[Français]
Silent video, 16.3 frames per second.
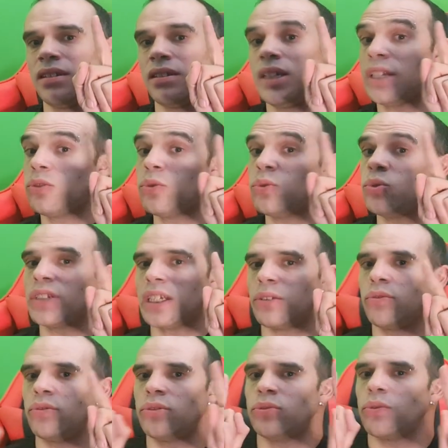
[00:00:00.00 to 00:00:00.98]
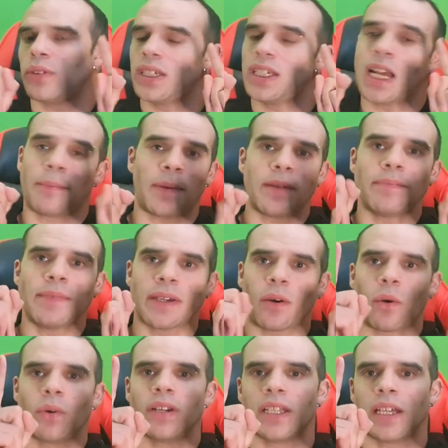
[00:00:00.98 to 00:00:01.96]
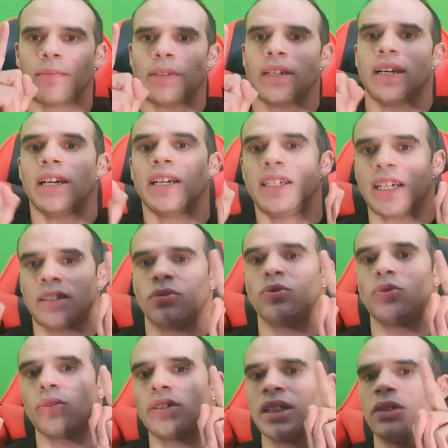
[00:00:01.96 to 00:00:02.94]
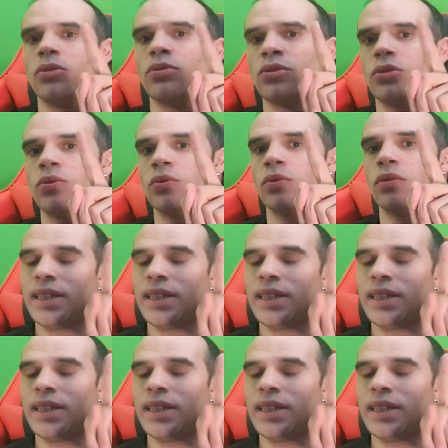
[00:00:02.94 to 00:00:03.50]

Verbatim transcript: Il y a toujours des solutions. S'il n'a pas le micro, les amis, il y a toujours des solutions.